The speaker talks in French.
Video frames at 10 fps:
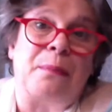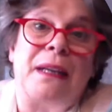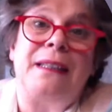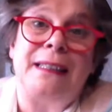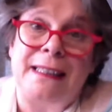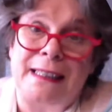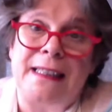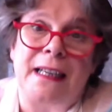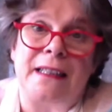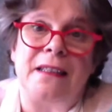appelle
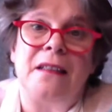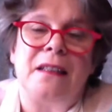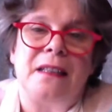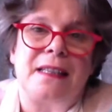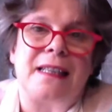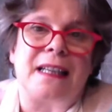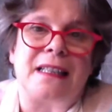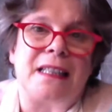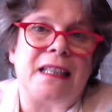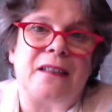ikigai,
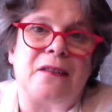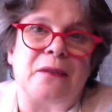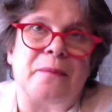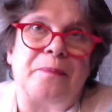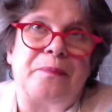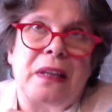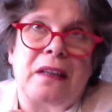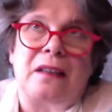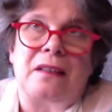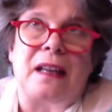c'est-à-dire euh,
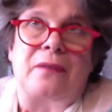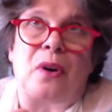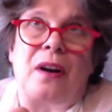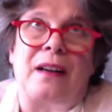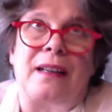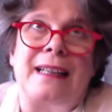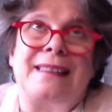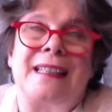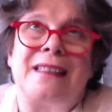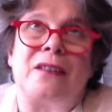d'avoir euh,
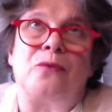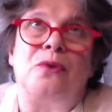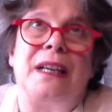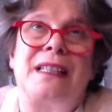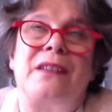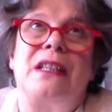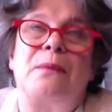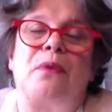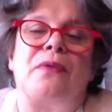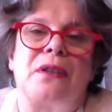atteindre une
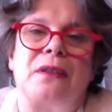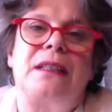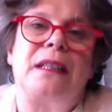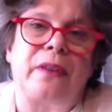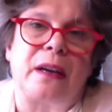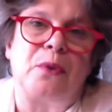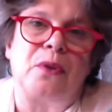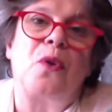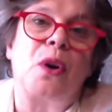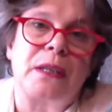activité professionnelle qui
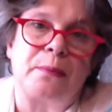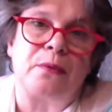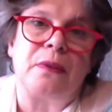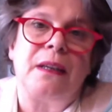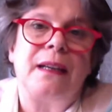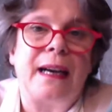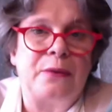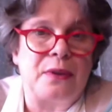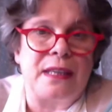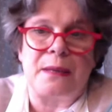vraiment correspond
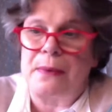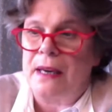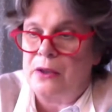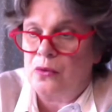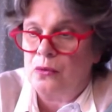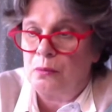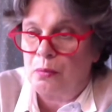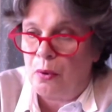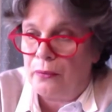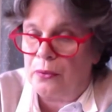à nos aspirations
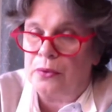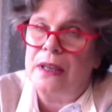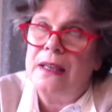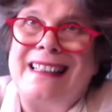profondes.